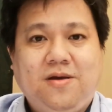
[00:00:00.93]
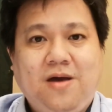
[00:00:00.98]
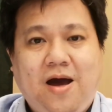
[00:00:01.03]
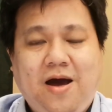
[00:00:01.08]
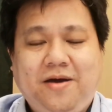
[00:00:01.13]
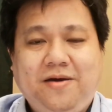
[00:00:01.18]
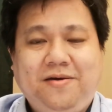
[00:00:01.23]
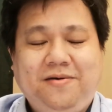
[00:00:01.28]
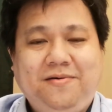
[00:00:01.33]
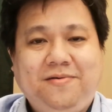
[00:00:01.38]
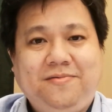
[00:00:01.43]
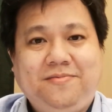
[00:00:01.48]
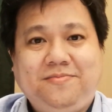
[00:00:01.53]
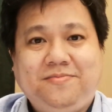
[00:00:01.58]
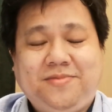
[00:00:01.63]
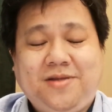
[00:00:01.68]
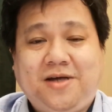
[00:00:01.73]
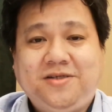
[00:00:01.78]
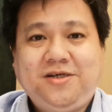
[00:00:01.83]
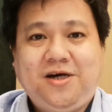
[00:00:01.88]
嗨，
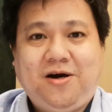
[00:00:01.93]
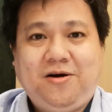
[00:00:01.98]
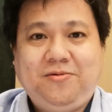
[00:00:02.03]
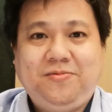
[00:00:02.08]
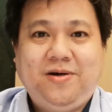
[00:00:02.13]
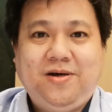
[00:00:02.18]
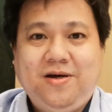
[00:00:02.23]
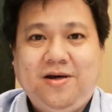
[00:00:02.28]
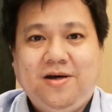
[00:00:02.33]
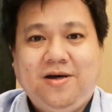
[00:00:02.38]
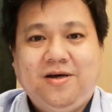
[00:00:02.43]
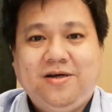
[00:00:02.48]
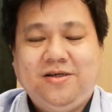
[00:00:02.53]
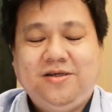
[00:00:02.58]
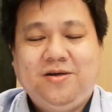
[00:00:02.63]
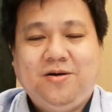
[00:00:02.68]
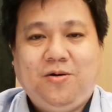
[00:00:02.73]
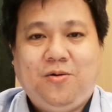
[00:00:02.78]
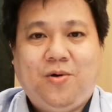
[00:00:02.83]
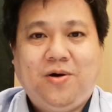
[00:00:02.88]
大家好，
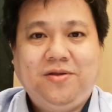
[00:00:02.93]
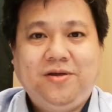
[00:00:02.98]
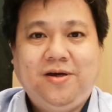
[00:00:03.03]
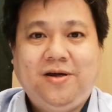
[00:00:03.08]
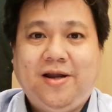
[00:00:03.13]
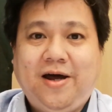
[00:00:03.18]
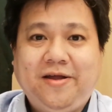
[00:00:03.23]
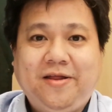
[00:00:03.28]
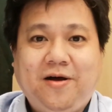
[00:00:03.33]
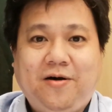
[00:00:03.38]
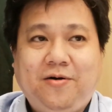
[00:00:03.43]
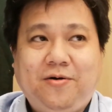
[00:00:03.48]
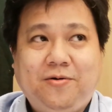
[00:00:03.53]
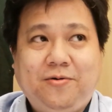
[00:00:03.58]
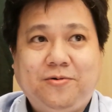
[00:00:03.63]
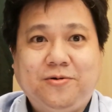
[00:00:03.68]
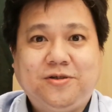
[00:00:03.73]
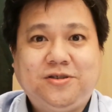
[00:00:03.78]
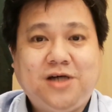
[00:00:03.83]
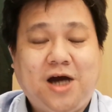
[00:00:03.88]
欢迎来
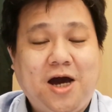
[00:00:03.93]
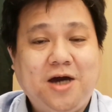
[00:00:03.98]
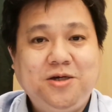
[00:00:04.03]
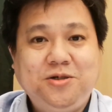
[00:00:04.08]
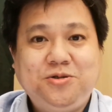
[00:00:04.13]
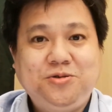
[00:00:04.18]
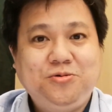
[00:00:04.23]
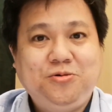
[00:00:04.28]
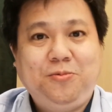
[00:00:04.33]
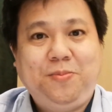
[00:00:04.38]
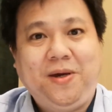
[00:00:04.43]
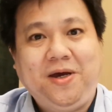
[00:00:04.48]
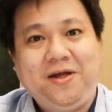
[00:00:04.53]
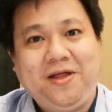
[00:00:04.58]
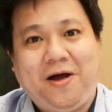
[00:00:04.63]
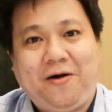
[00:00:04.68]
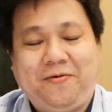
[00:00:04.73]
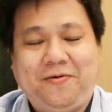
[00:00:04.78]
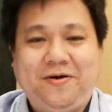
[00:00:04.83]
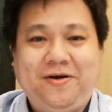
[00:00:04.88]
到财叔频
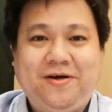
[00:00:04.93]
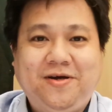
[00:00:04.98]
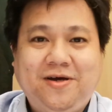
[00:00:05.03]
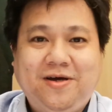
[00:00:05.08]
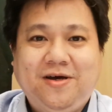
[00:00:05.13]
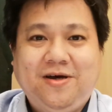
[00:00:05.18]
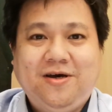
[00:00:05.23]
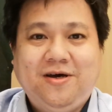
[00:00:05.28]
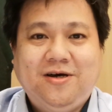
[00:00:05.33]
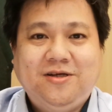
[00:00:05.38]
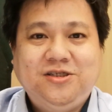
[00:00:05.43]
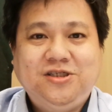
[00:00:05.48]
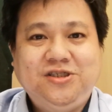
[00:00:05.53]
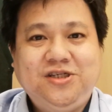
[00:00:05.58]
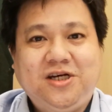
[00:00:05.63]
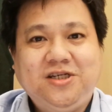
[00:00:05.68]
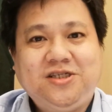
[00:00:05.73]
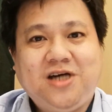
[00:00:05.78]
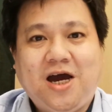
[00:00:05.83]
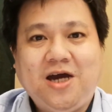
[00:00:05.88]
道。今
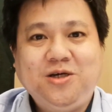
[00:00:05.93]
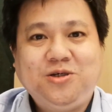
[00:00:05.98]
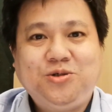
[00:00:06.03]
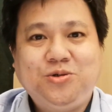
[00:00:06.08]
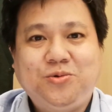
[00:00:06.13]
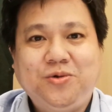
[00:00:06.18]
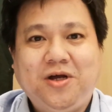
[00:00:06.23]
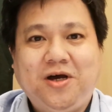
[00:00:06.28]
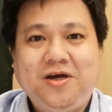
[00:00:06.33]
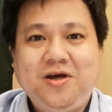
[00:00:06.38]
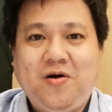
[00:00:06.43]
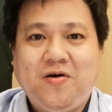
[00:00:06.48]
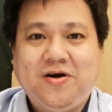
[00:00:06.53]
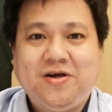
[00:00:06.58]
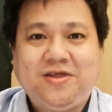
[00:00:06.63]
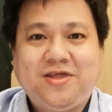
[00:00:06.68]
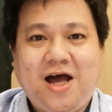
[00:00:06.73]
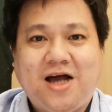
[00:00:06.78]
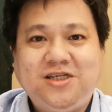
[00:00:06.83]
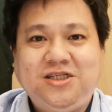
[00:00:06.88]
天财叔呢要
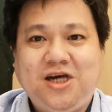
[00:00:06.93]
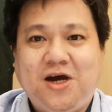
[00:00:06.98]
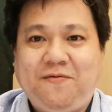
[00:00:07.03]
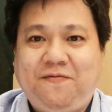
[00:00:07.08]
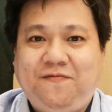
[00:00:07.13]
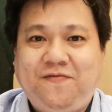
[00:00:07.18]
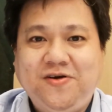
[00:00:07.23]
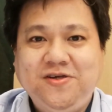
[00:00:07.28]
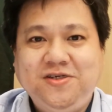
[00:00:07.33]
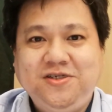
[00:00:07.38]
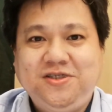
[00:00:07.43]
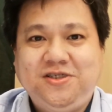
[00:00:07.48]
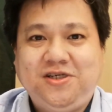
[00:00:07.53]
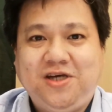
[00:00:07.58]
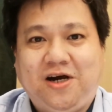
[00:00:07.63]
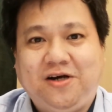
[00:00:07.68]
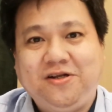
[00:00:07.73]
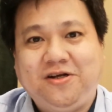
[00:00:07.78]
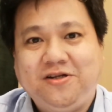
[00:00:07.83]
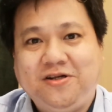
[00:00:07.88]
跟大家分
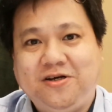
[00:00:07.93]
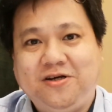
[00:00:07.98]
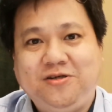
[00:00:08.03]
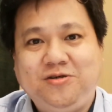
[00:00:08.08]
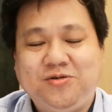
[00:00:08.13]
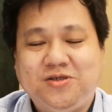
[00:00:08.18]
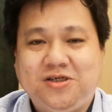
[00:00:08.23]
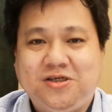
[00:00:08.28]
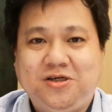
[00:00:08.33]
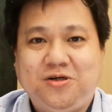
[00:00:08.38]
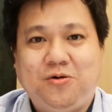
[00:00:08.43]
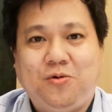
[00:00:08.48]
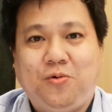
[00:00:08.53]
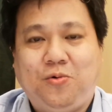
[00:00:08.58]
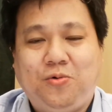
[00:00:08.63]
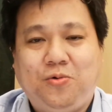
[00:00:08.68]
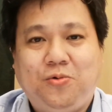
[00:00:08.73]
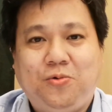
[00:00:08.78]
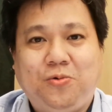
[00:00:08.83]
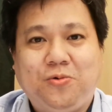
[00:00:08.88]
享的呢，就是
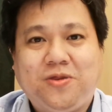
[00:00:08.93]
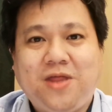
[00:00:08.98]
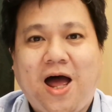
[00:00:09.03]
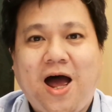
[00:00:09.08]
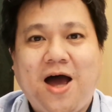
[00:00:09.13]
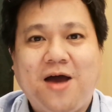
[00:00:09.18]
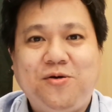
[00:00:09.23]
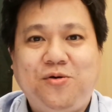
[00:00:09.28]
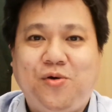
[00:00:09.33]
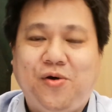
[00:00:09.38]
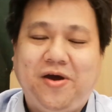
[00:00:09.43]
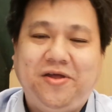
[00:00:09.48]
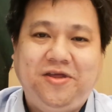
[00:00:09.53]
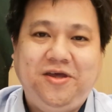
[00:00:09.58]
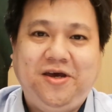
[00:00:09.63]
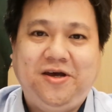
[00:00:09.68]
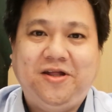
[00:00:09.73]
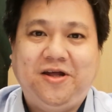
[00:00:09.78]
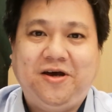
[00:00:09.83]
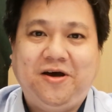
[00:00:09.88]
5大原
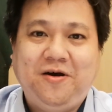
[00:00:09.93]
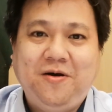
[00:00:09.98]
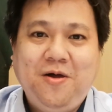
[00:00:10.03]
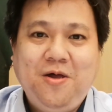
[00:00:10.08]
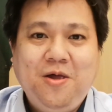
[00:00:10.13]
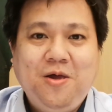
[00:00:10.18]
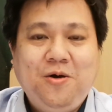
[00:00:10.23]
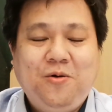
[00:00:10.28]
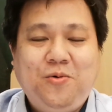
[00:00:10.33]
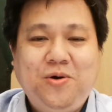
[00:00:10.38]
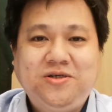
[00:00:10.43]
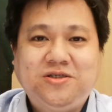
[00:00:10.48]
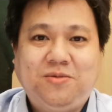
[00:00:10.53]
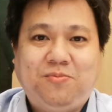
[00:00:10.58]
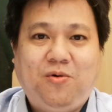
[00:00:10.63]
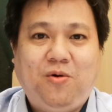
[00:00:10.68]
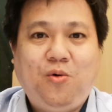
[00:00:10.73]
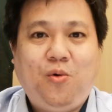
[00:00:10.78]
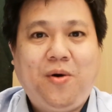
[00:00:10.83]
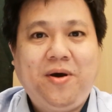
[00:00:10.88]
因呢，为什
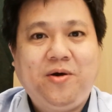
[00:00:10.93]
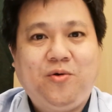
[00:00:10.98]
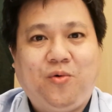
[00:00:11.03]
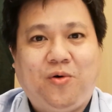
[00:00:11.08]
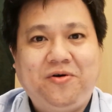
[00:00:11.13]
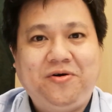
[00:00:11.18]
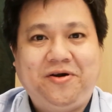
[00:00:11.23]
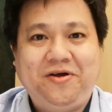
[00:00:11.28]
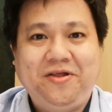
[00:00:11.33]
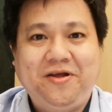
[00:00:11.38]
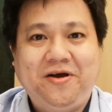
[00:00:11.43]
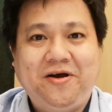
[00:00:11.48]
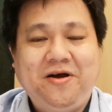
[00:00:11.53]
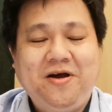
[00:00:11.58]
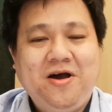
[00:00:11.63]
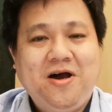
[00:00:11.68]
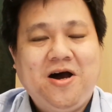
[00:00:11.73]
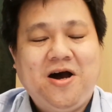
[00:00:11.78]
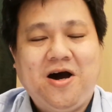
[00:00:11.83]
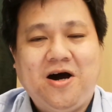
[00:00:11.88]
么外国人呢
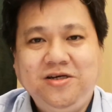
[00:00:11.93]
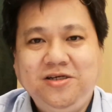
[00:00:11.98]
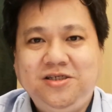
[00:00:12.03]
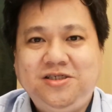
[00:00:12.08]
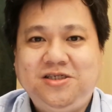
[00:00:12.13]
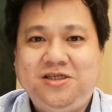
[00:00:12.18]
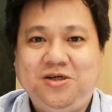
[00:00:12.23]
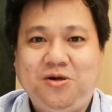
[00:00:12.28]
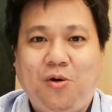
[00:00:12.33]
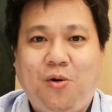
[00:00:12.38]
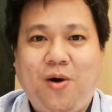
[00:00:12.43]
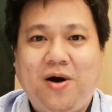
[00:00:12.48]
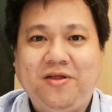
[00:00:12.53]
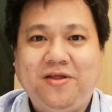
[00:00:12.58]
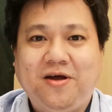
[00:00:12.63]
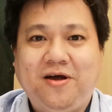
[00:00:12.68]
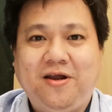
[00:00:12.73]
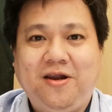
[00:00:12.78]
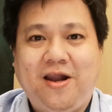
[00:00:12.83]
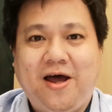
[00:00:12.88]
很喜欢
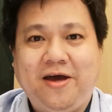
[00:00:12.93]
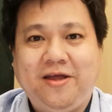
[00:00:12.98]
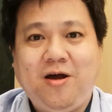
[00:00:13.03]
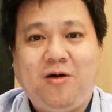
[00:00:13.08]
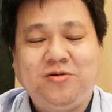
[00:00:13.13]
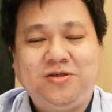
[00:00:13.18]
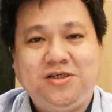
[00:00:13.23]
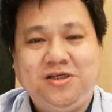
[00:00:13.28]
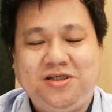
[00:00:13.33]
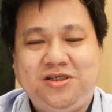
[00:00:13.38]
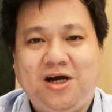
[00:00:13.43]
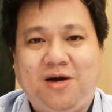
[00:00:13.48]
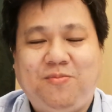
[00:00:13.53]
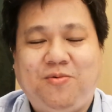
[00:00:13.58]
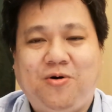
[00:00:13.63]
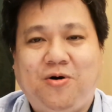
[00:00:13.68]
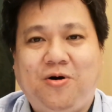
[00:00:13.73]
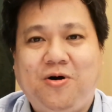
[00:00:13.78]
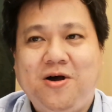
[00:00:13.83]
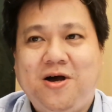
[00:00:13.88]
呢来到新加
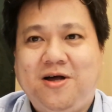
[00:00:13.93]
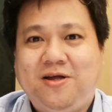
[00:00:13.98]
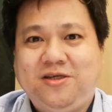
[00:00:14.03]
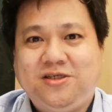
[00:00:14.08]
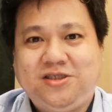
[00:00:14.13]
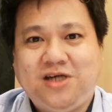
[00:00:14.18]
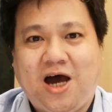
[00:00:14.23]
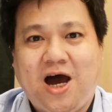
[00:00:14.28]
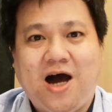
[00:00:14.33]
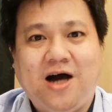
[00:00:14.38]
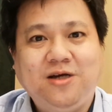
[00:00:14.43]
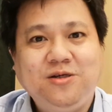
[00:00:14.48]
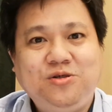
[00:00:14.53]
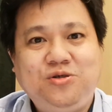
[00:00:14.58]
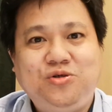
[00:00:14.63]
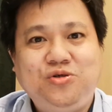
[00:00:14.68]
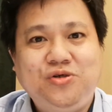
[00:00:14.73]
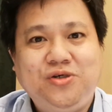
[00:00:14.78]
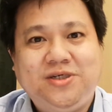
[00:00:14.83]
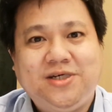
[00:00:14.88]
坡长
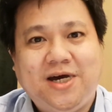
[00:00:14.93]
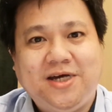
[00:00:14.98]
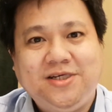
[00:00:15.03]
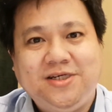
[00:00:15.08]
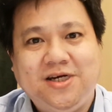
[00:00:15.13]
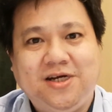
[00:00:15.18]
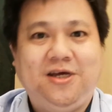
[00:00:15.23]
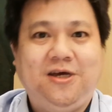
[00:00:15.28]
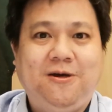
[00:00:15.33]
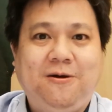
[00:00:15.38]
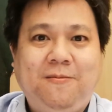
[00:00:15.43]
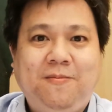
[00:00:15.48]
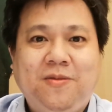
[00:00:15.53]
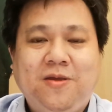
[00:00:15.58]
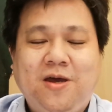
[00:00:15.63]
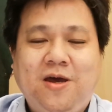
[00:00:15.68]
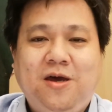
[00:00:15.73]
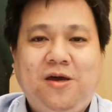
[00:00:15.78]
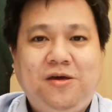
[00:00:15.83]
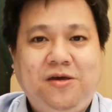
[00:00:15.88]
居在这里，
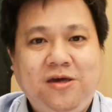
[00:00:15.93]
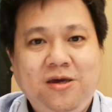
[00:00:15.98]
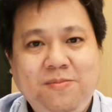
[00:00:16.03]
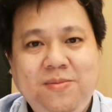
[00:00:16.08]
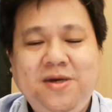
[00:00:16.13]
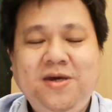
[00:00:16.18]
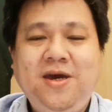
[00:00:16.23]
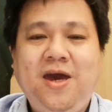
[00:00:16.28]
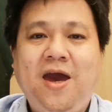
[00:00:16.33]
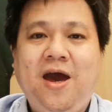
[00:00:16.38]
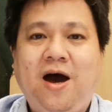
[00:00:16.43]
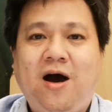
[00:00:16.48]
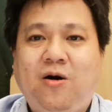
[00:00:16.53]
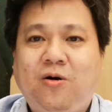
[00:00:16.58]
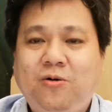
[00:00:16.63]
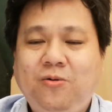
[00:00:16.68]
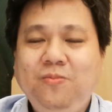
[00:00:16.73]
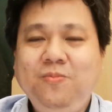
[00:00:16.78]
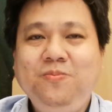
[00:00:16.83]
移民也好，